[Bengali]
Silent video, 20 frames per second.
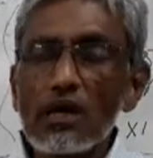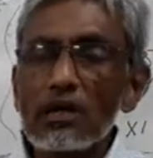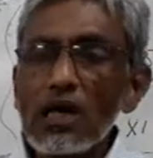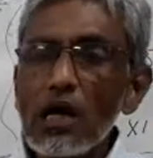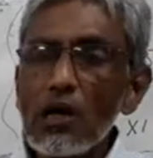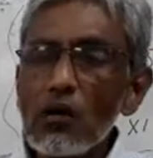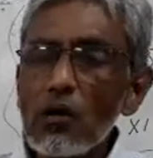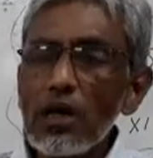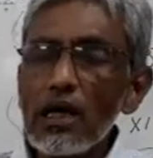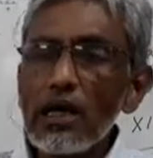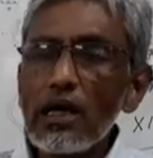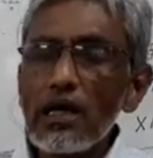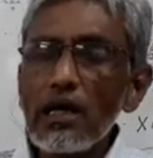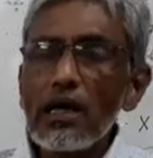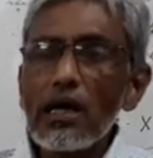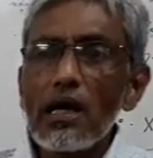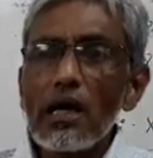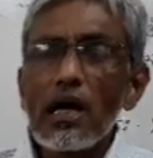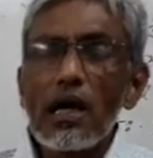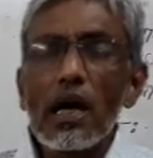তাহলে
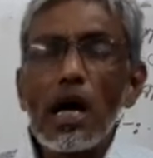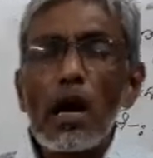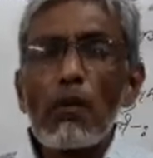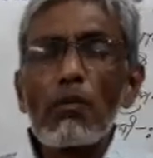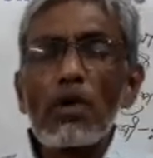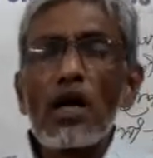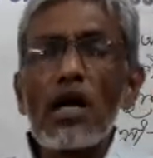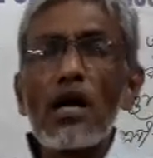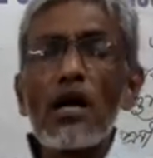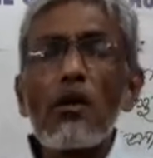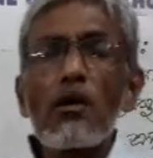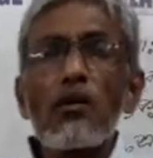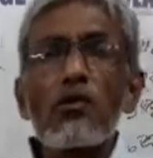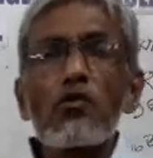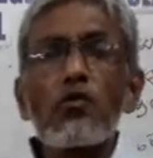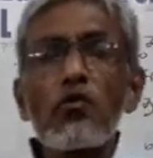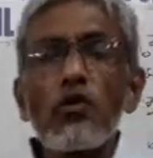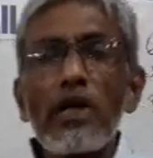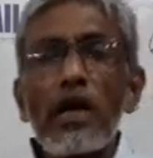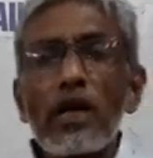আমরা
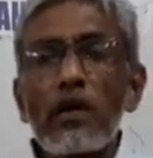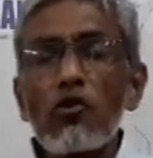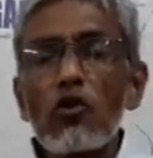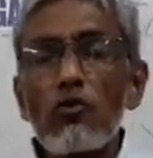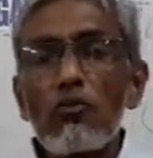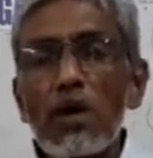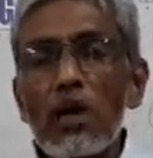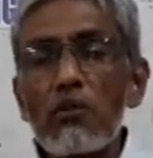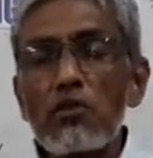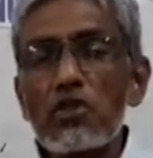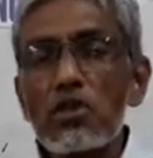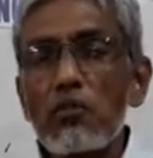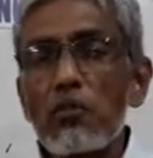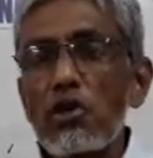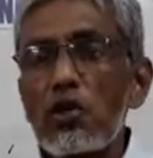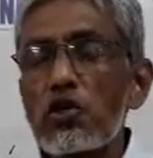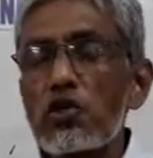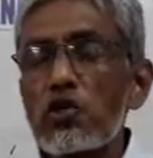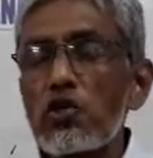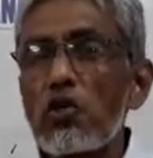যদি এখন
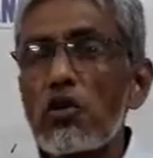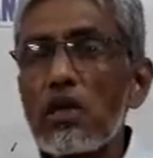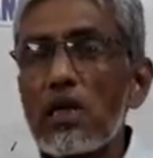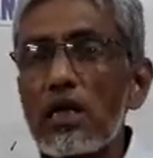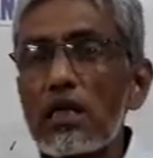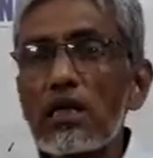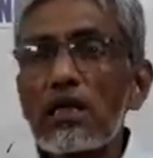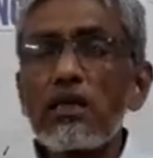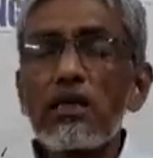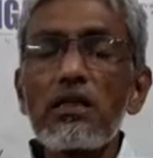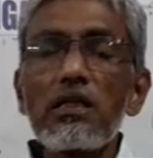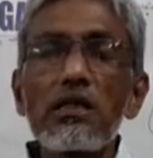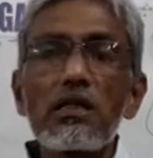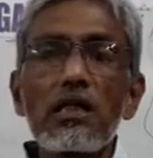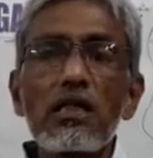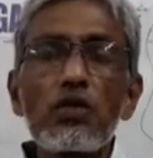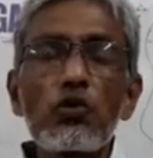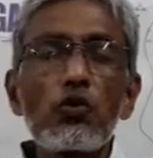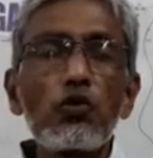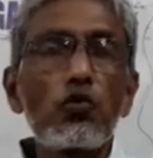ব্যবস্থাপনার সংজ্ঞাটা দিতে
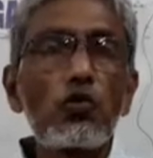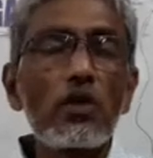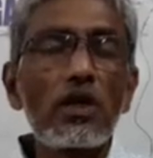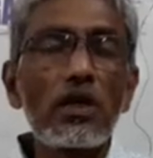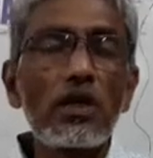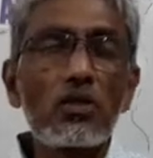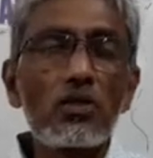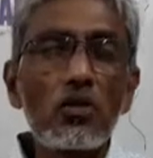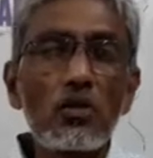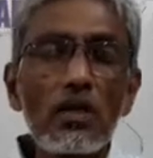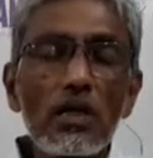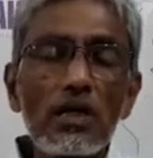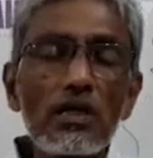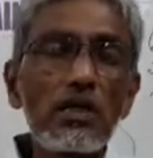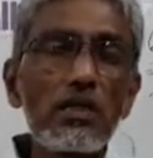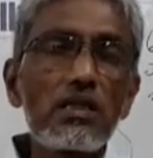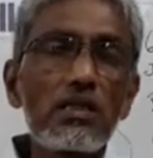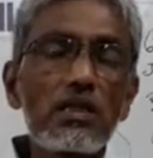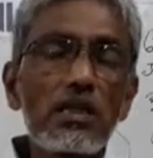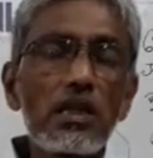যাই সুন্দর একটা সংজ্ঞা
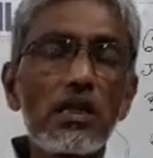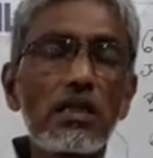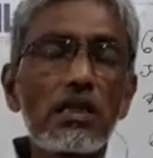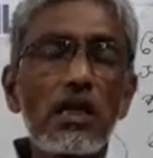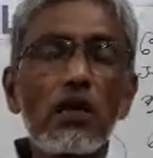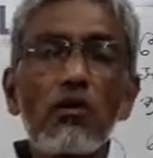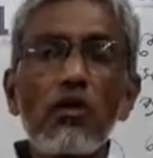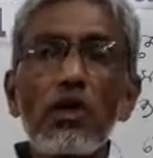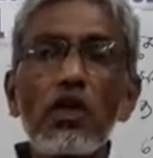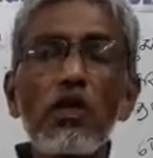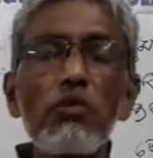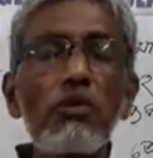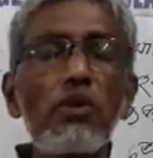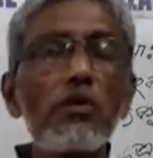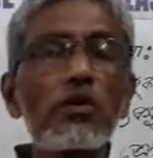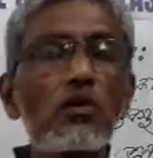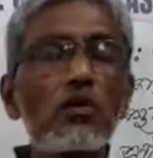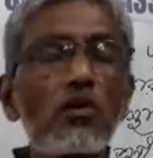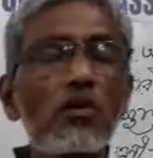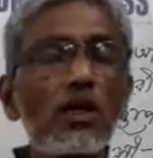দিতে যাই তাহলে
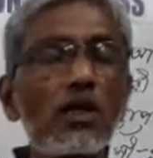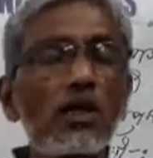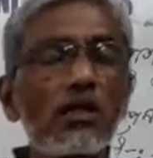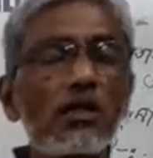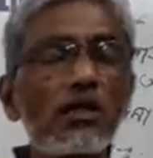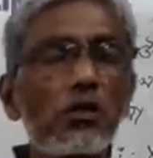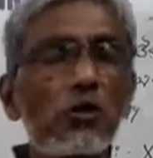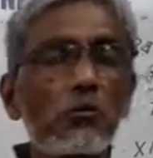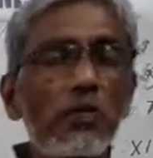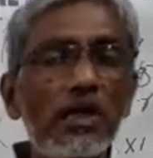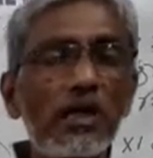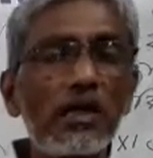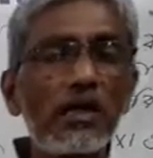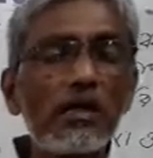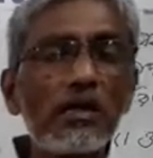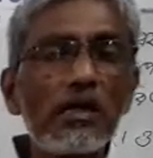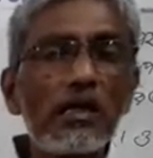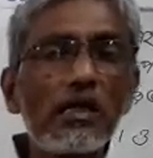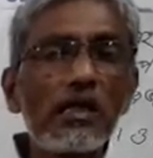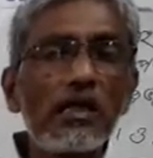কিভাবে সংজ্ঞাটা দিতে পারি
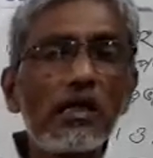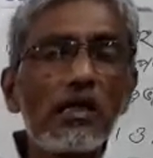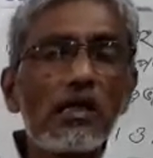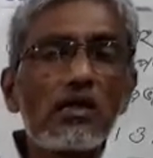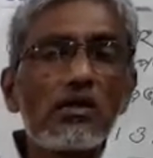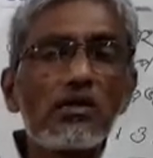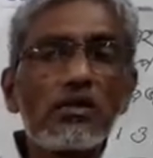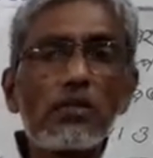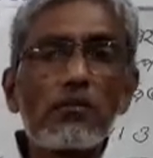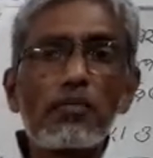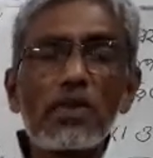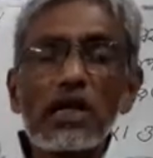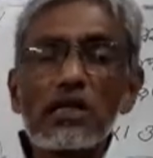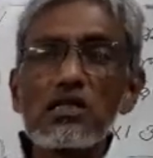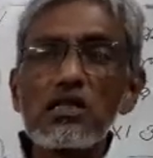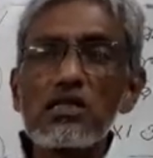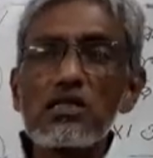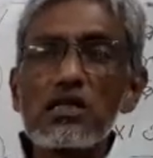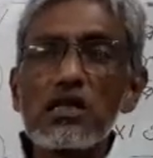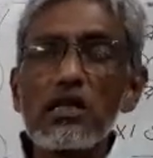যে
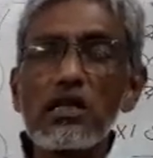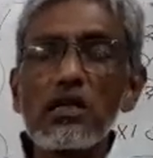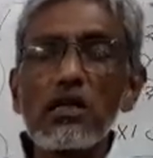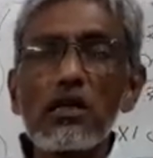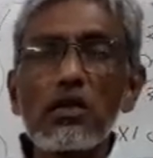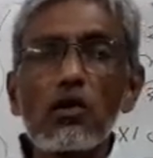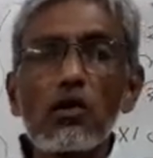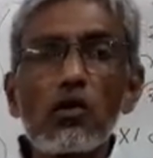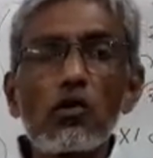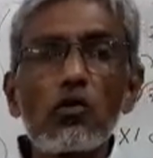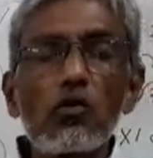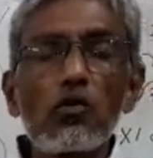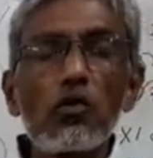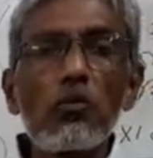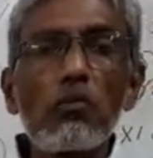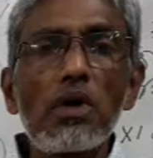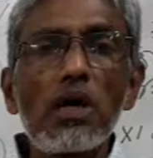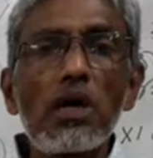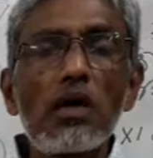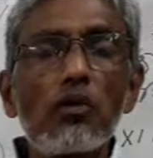প্রাতিষ্ঠানিক লক্ষ্য
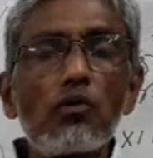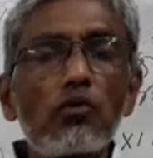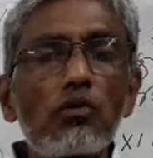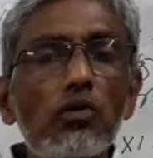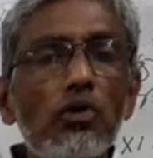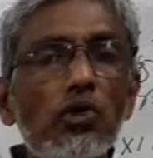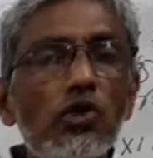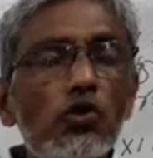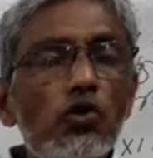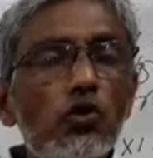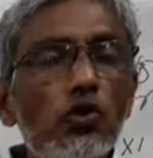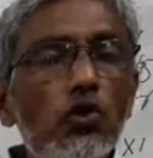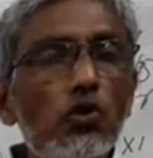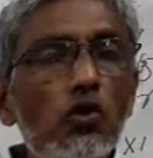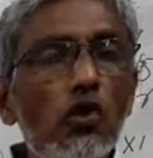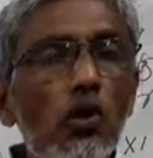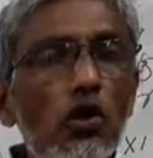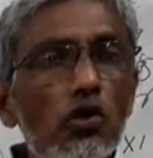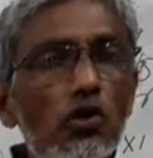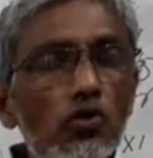বা উদ্দেশ্য
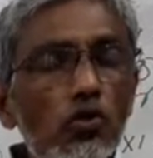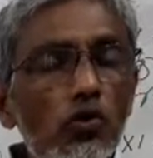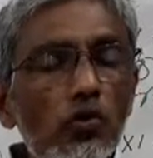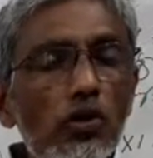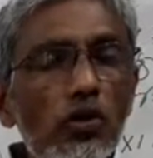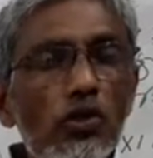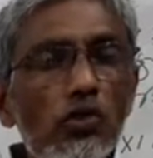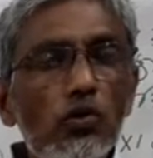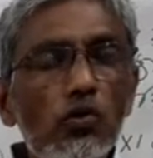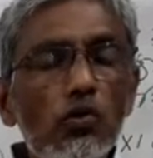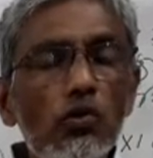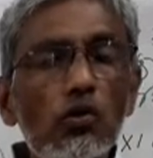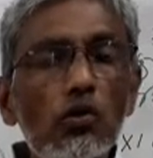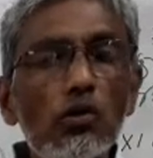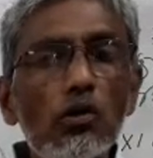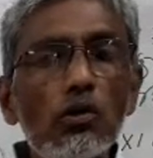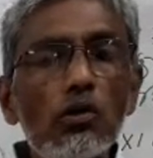অর্জনের জন্য